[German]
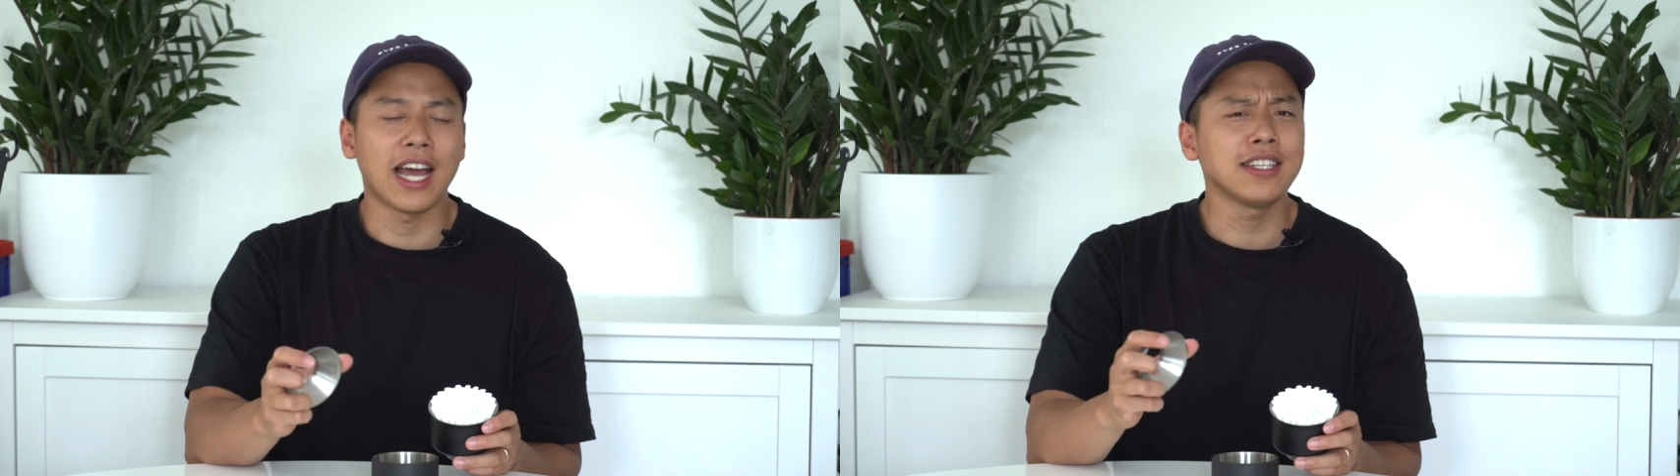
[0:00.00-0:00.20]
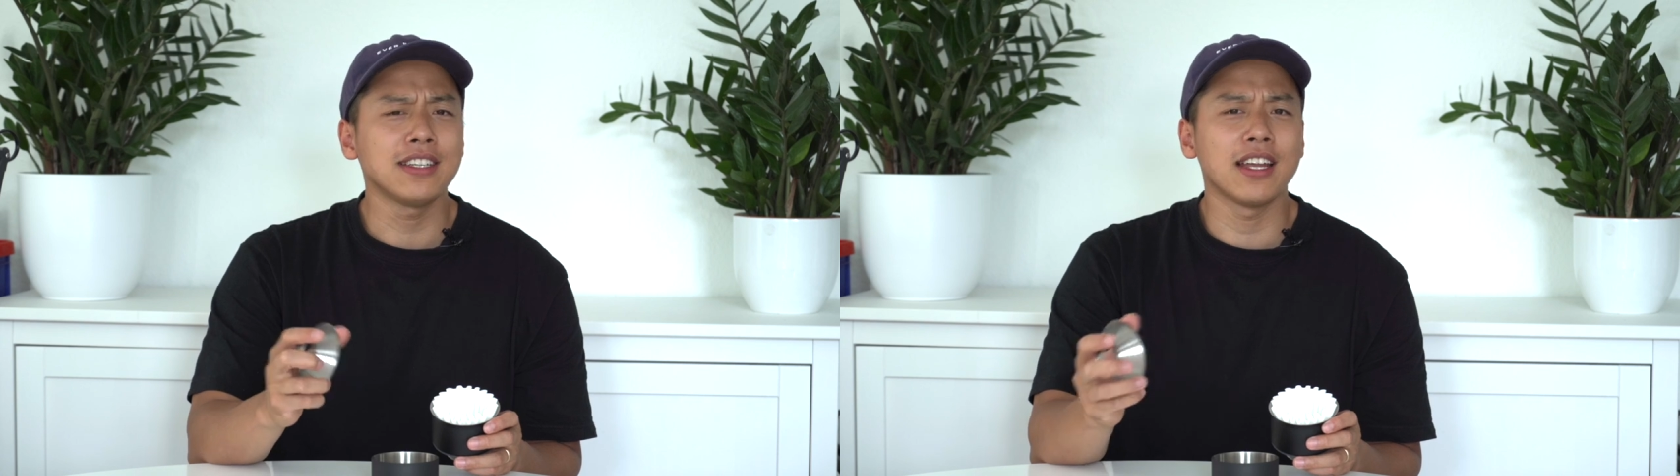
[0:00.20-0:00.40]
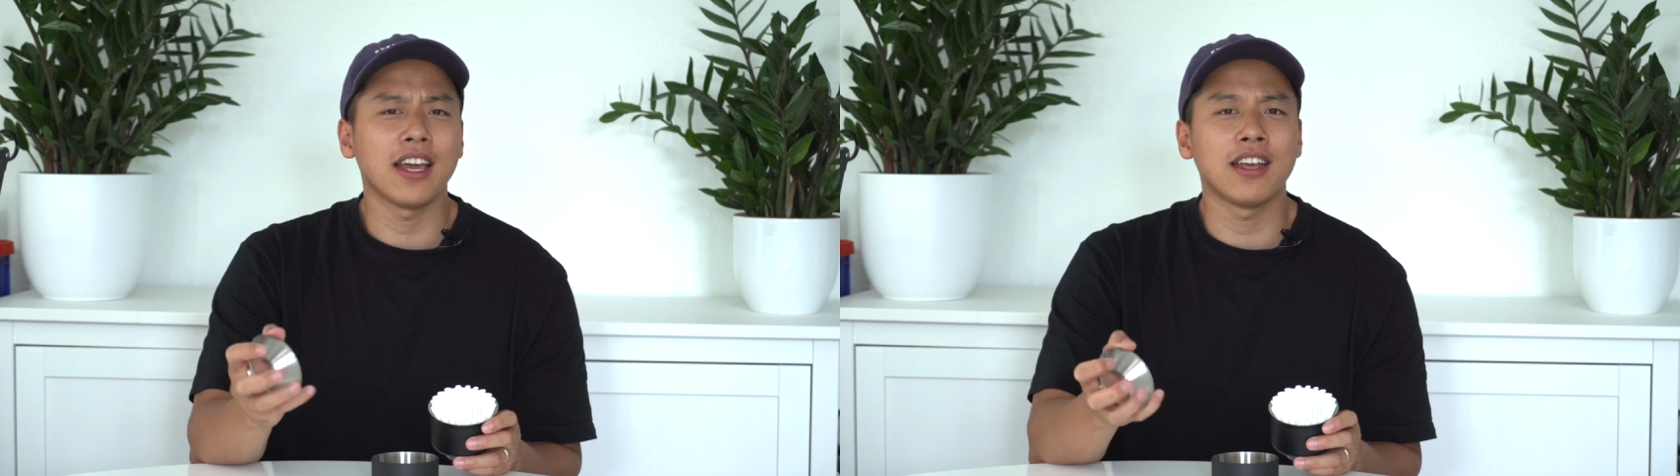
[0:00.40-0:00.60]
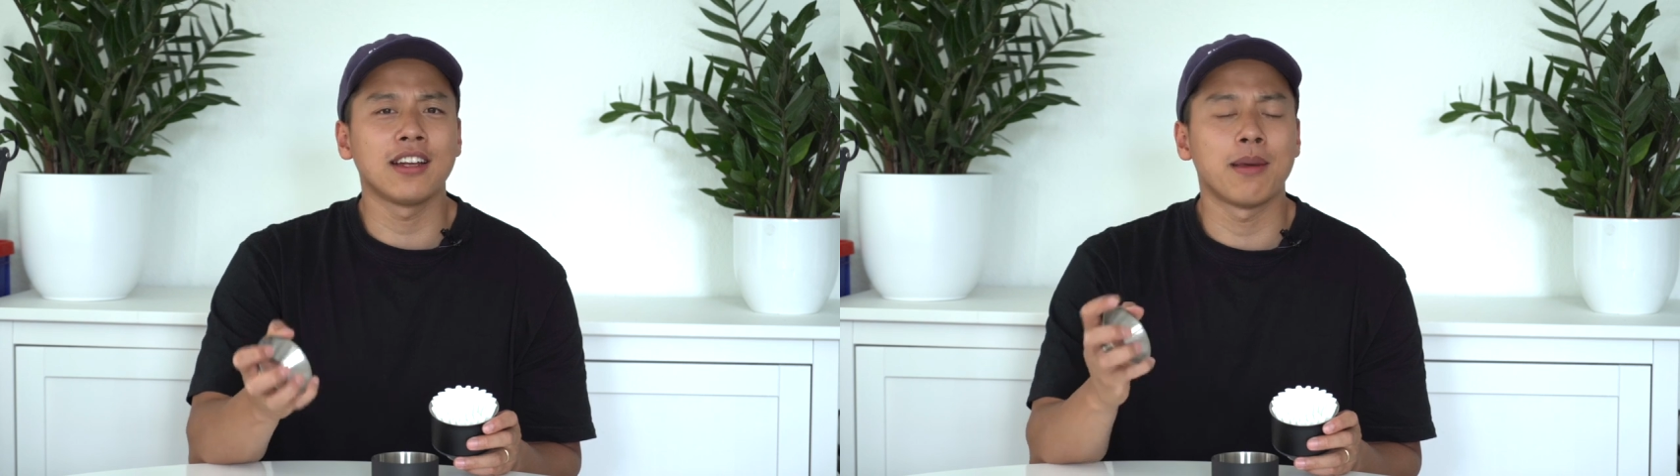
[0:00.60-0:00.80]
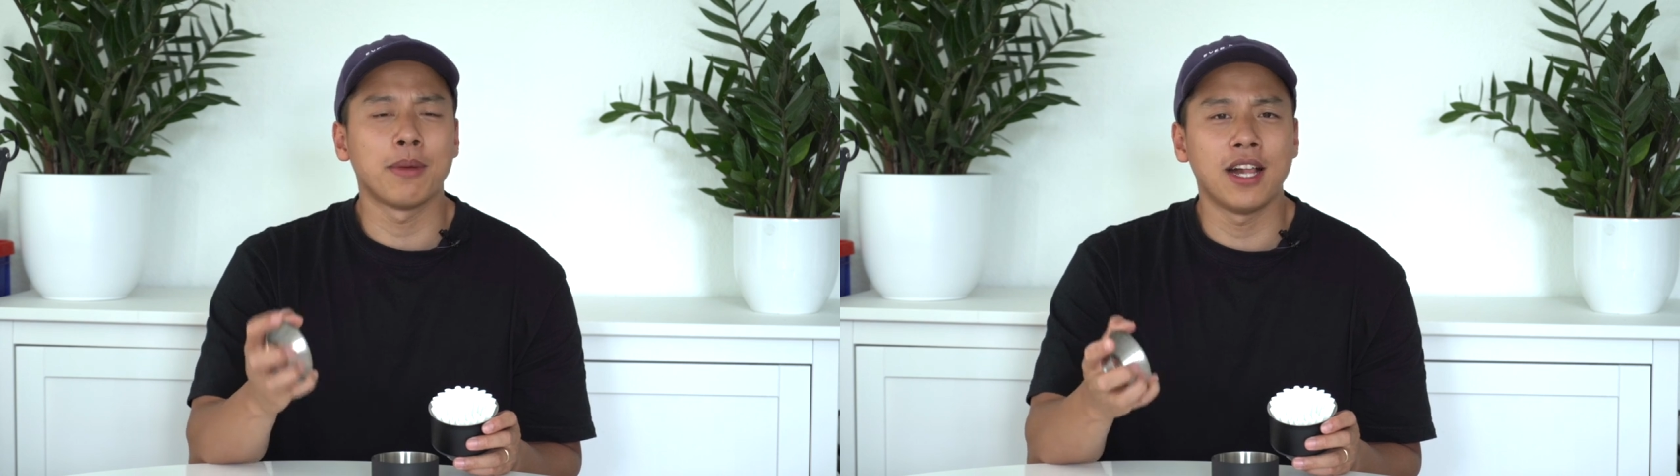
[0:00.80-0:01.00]
reicht in der
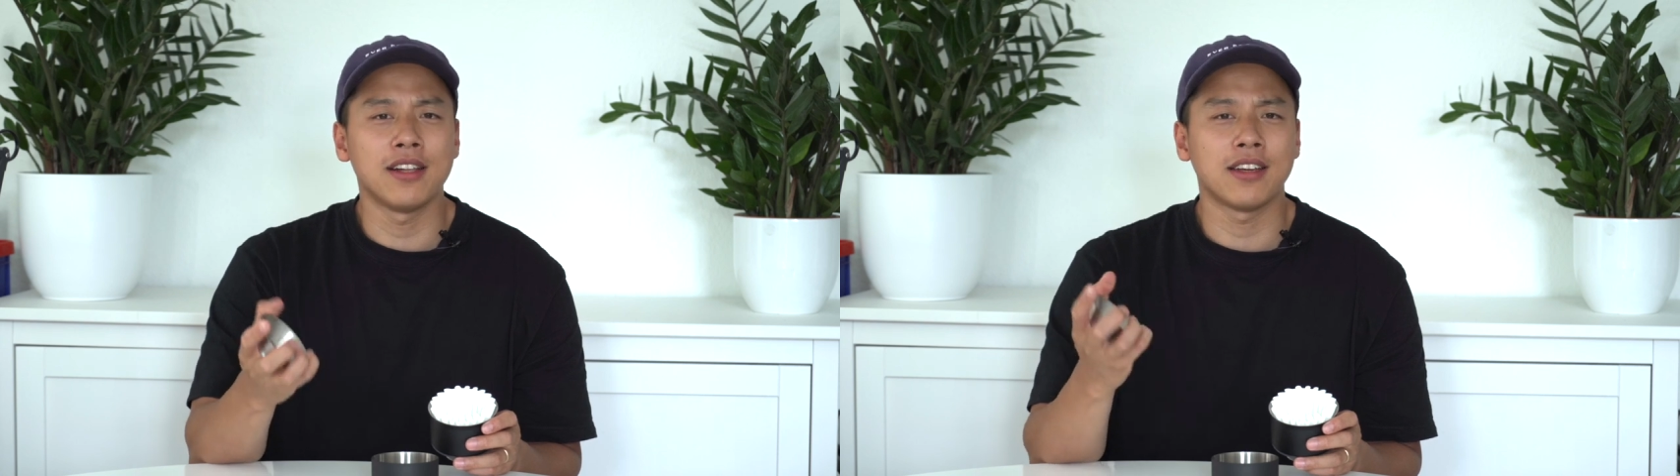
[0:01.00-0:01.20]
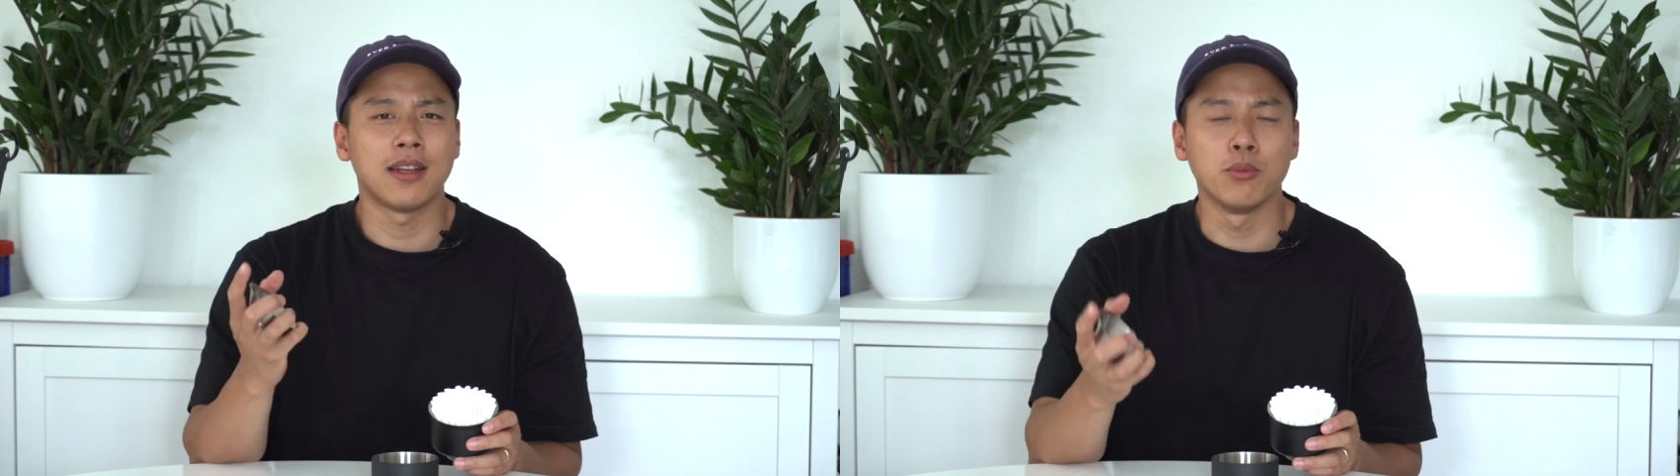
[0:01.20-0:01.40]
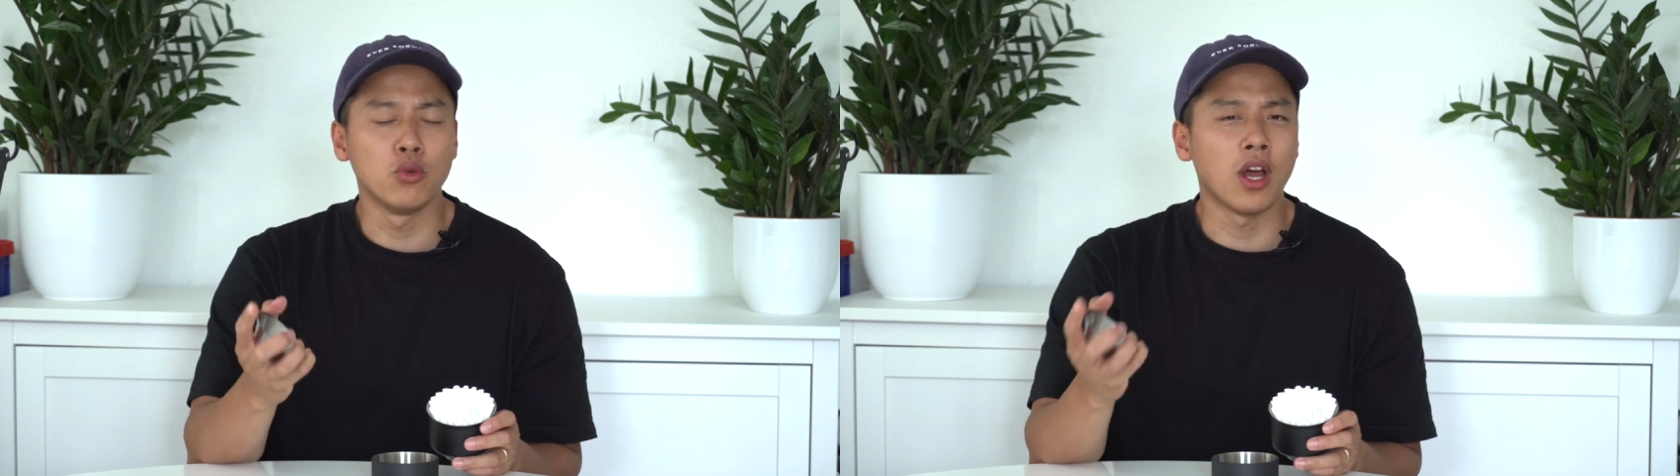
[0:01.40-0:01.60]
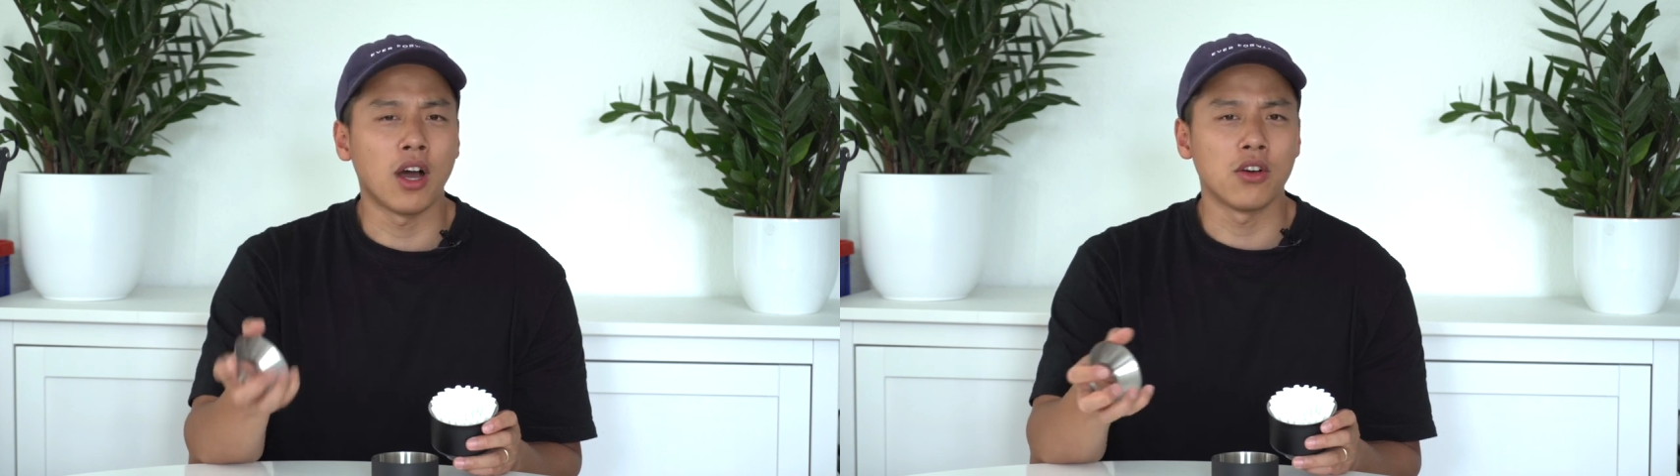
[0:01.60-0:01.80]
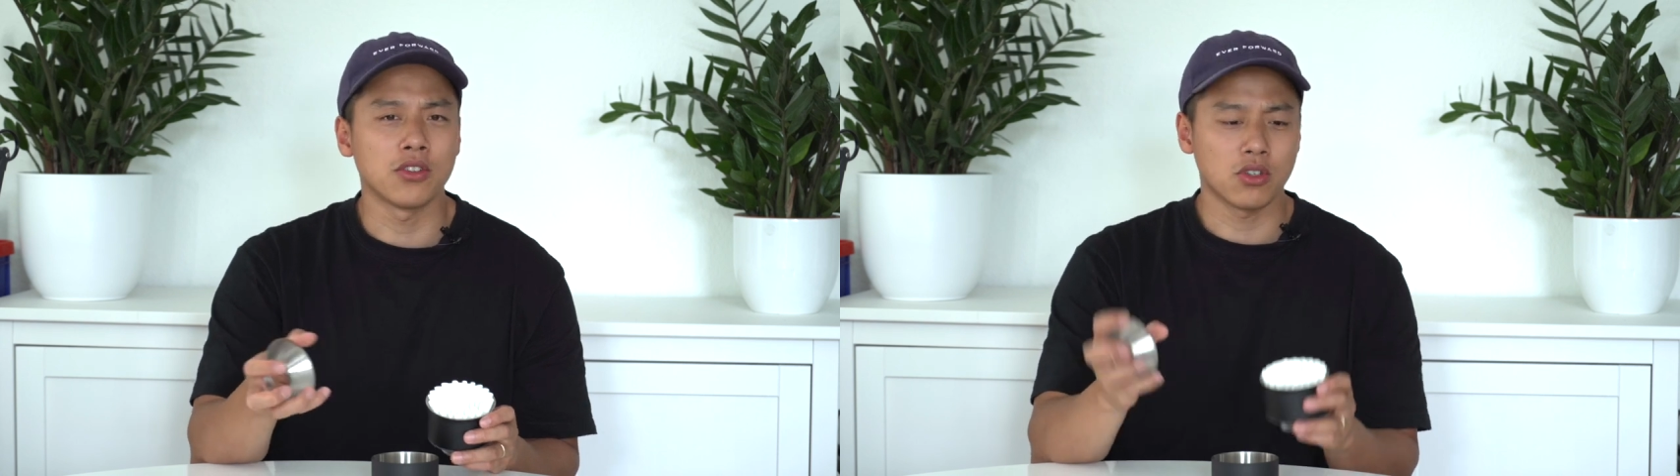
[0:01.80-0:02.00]
Regel der Behälter der
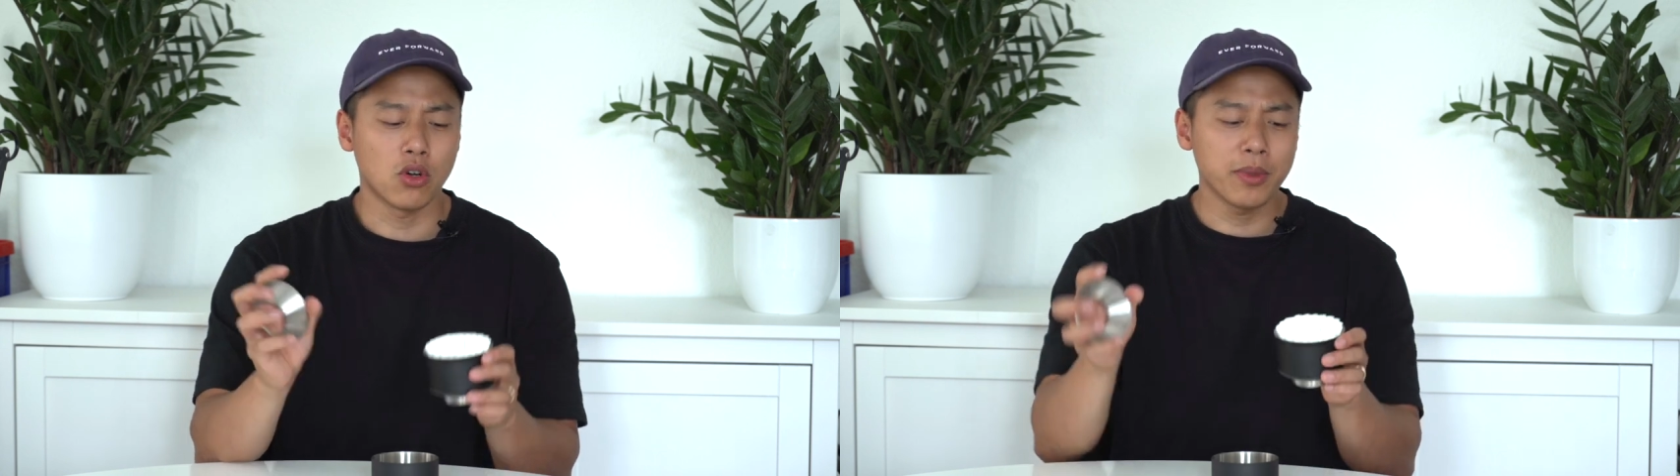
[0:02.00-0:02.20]
Mühle aus,